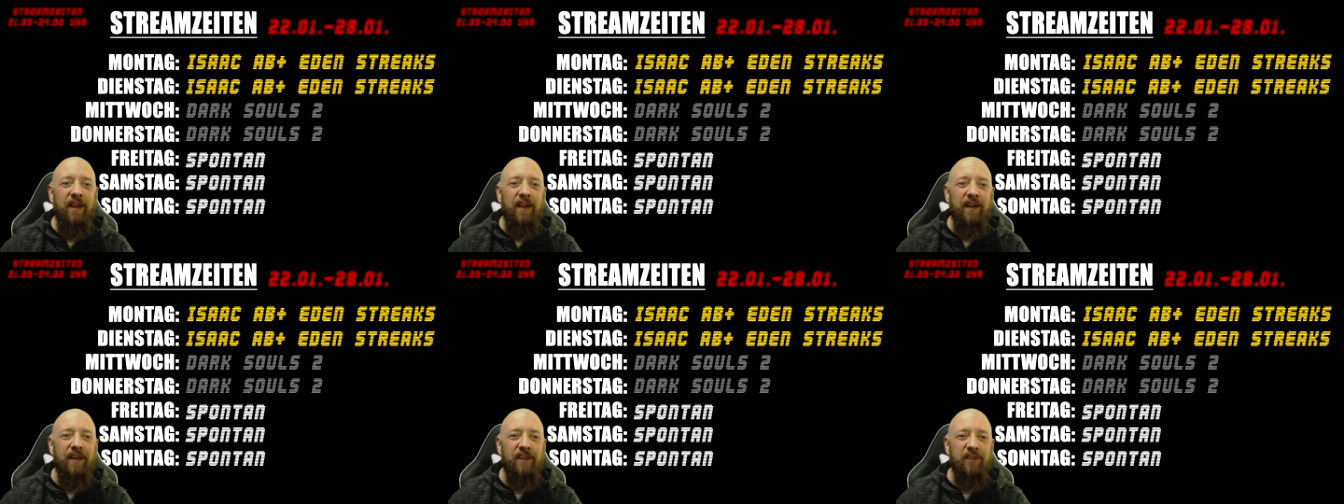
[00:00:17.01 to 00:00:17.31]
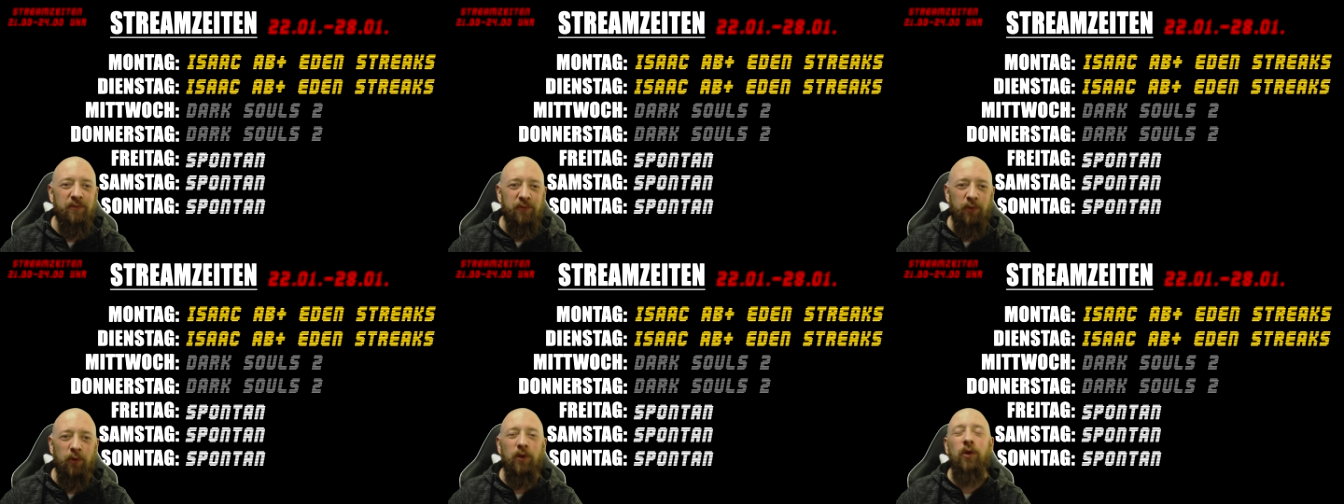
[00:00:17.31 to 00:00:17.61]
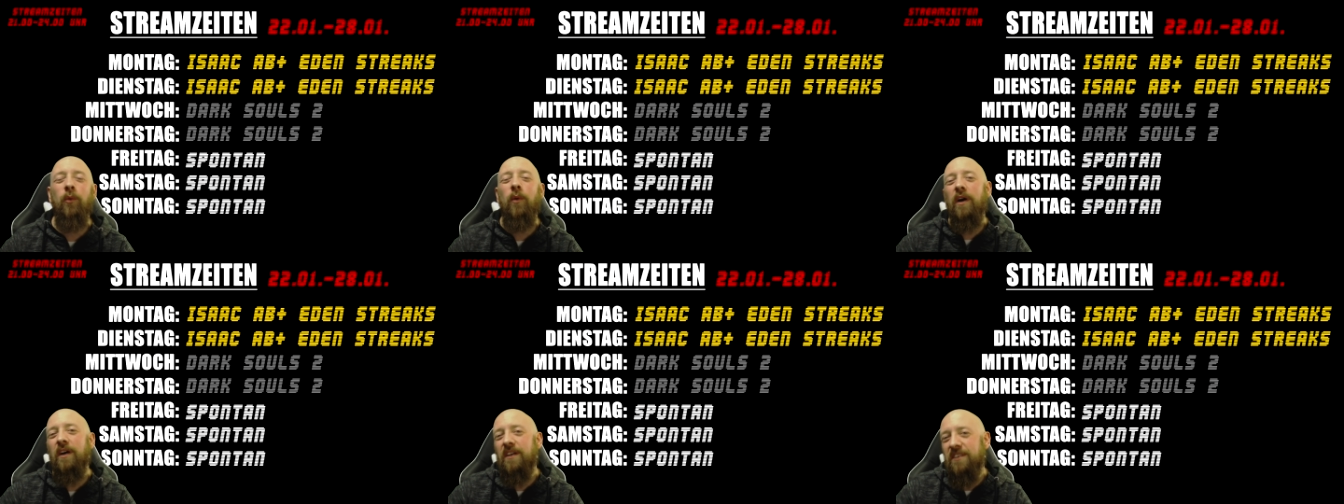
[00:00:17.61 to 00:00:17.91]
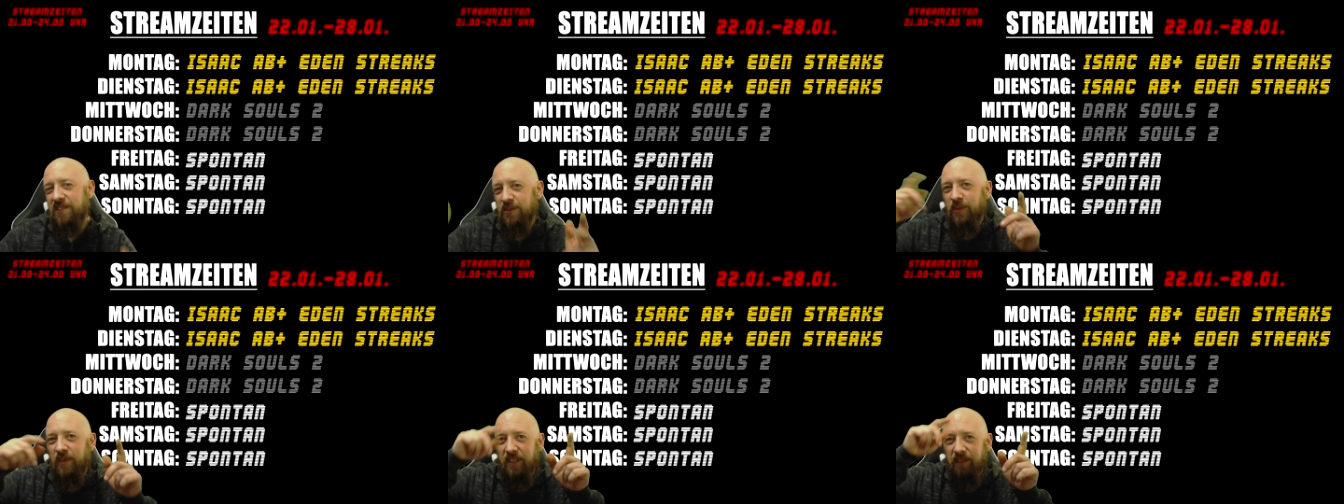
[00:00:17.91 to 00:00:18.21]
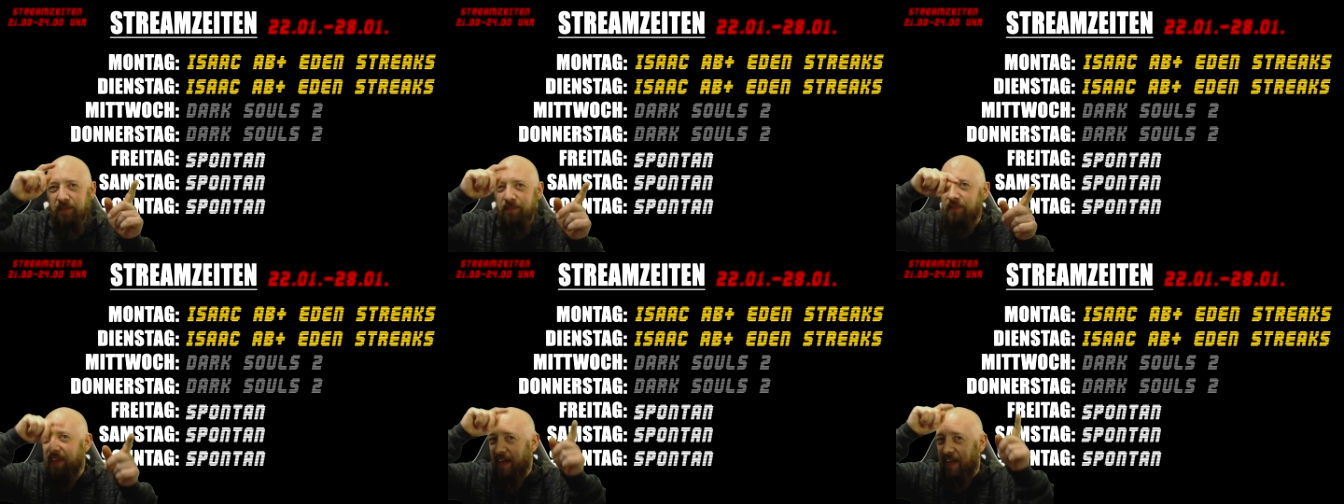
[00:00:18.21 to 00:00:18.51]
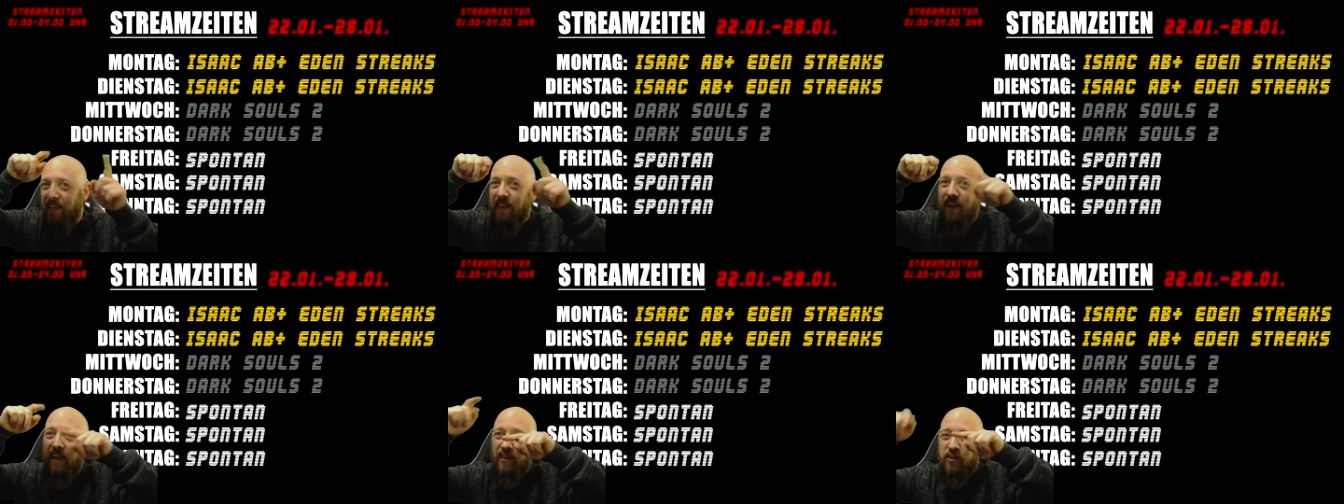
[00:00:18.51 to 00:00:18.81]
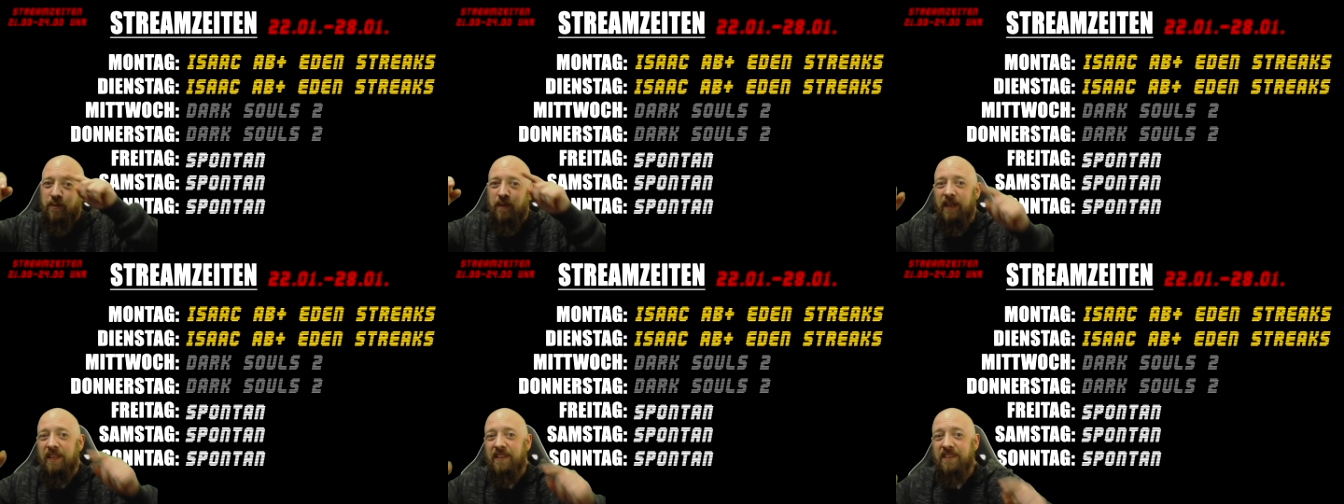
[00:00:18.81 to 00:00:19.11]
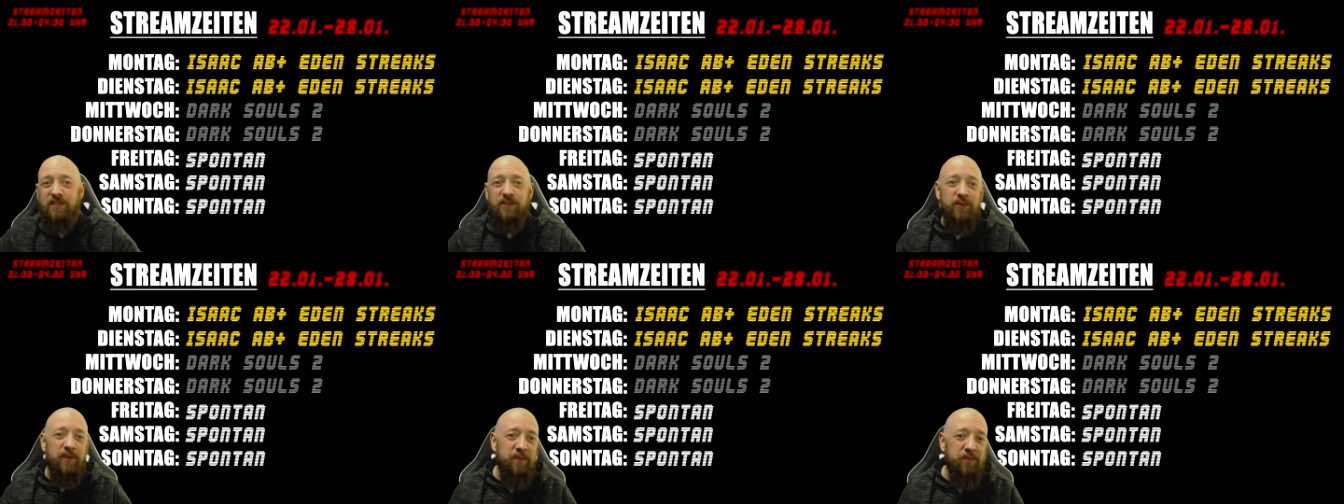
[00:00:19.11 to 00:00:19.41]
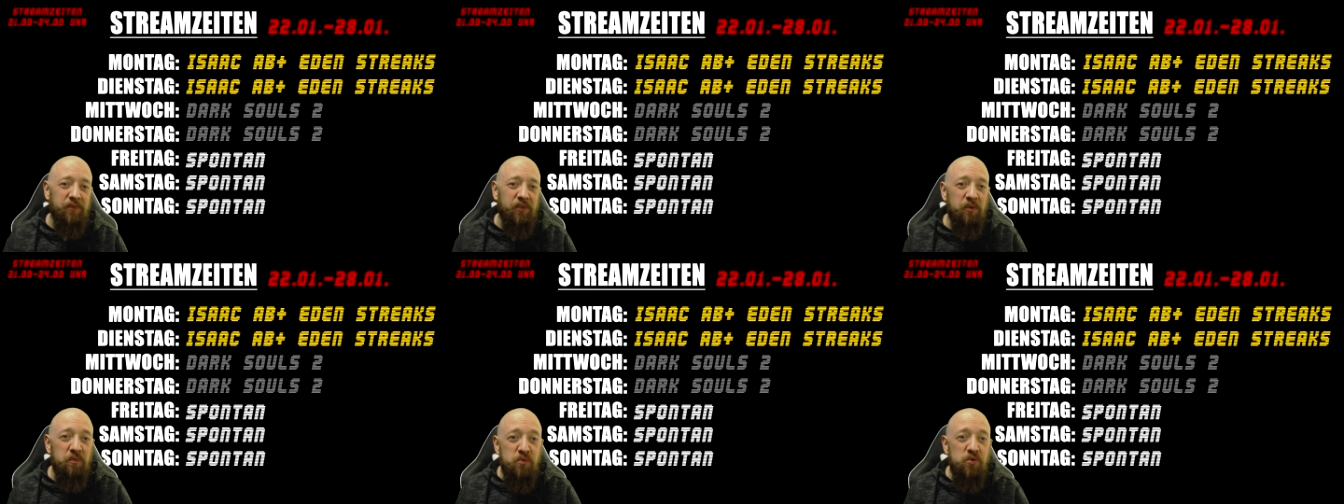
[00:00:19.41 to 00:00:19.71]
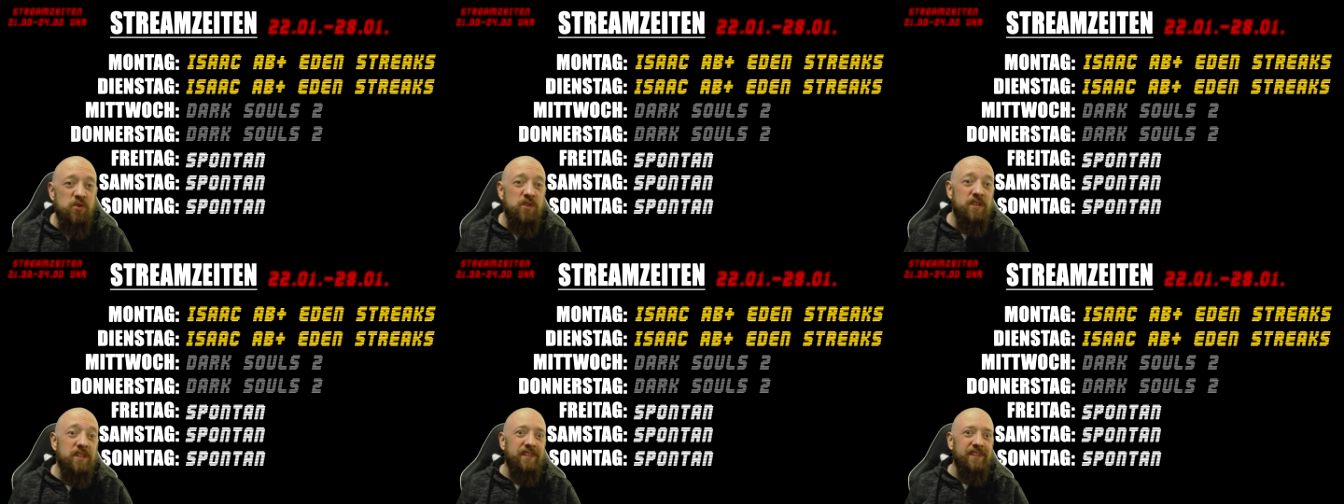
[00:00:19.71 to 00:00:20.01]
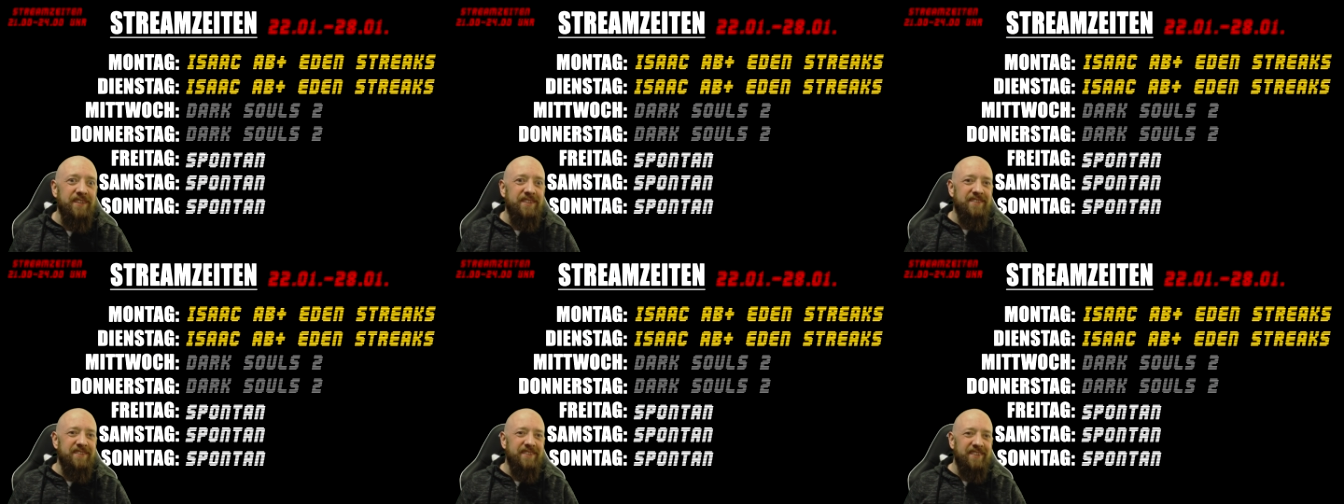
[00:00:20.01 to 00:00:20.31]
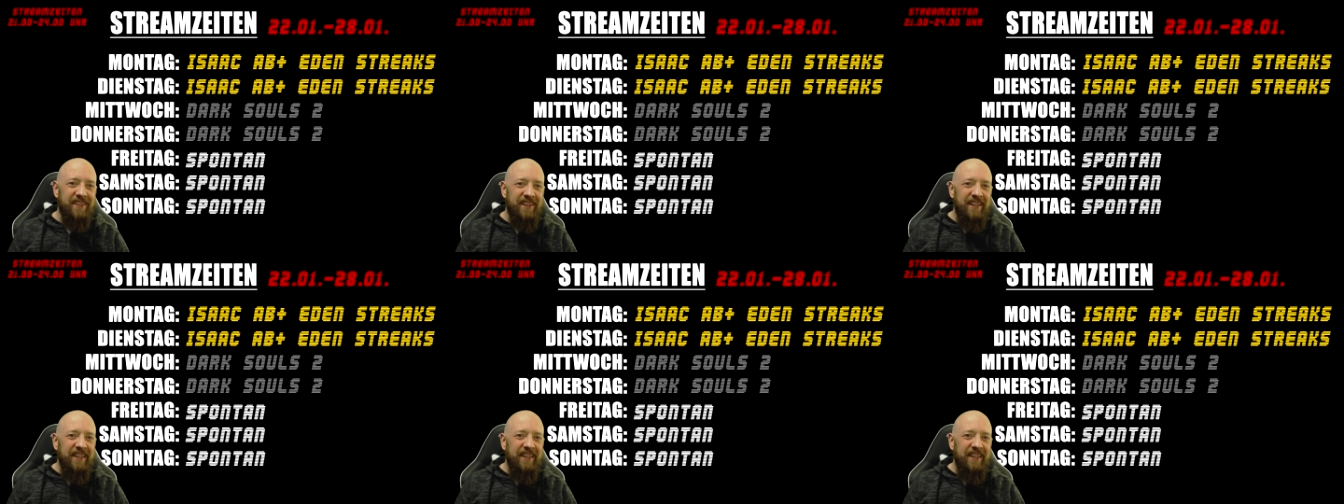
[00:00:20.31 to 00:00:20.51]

Äh, Follower-Stream, der in einen Spendenstream gemundet ist.